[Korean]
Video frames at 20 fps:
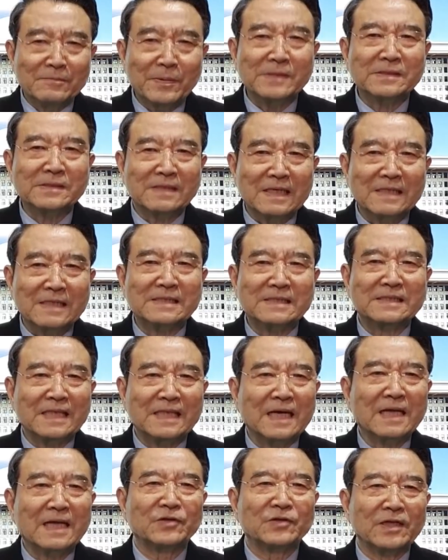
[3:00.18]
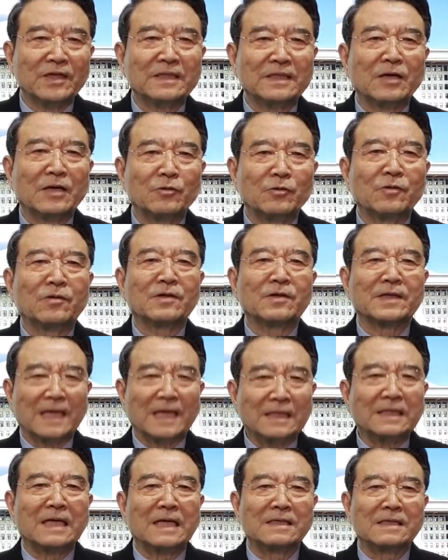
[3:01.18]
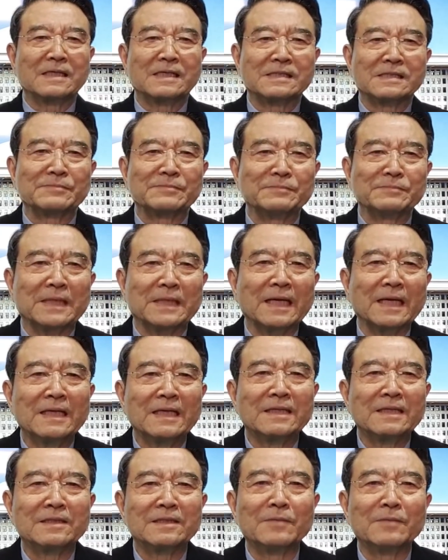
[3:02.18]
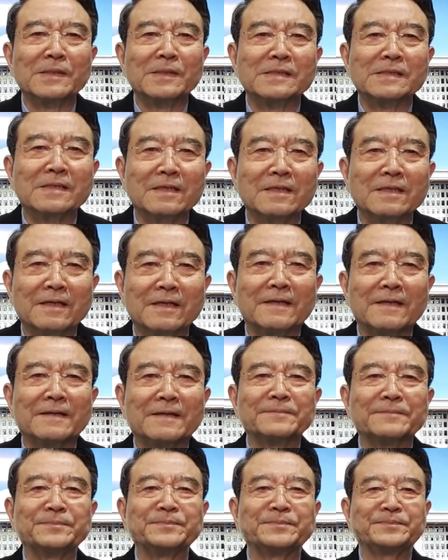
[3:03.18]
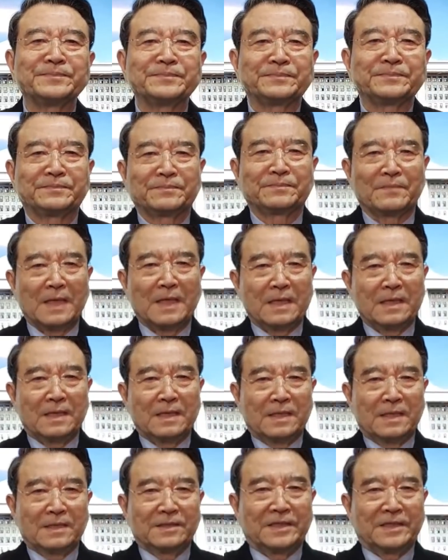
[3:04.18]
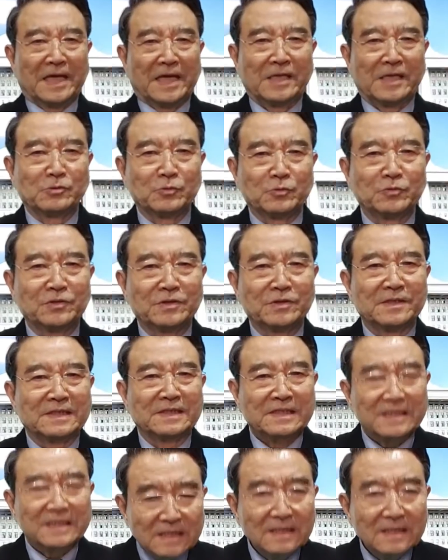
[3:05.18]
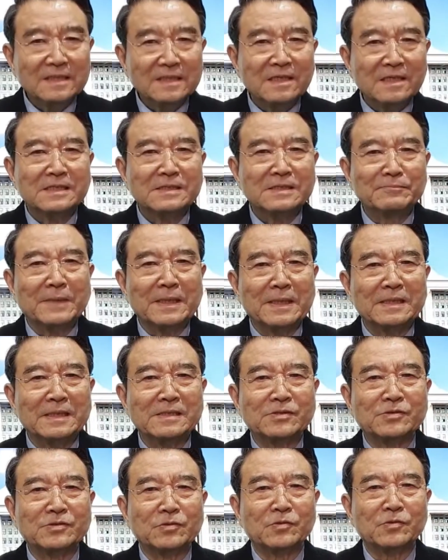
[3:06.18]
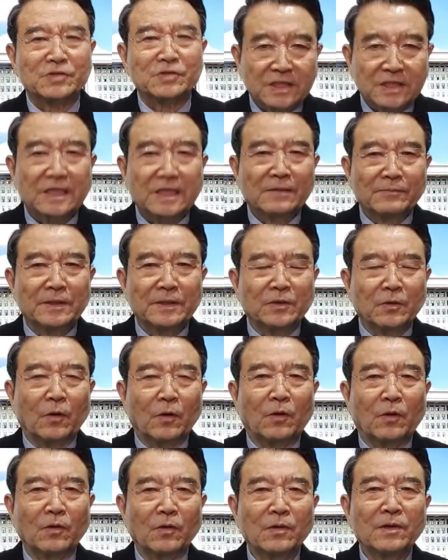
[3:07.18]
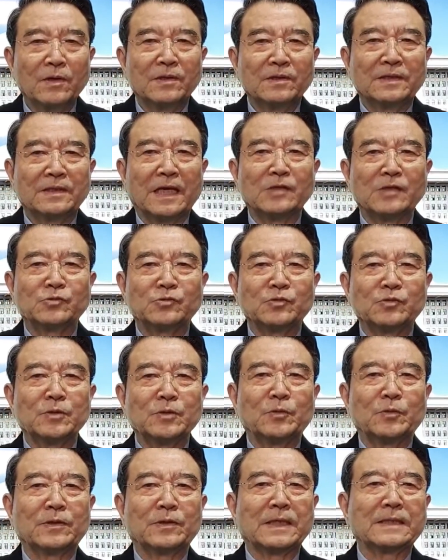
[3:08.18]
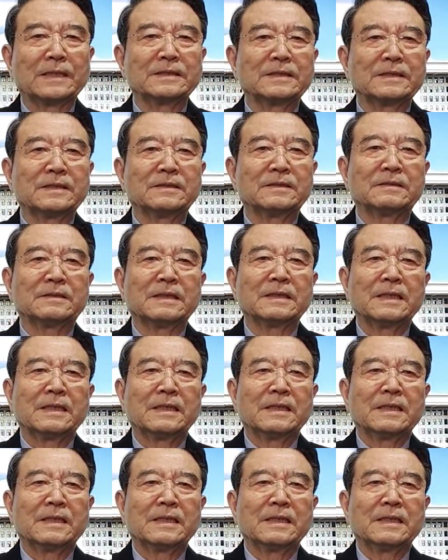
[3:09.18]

벗어난 시대가 됐다고 개탄을 했습니다. 그러면서 대중들은 큰 거짓말일수록 쉽게 믿고 대중이 원하는 건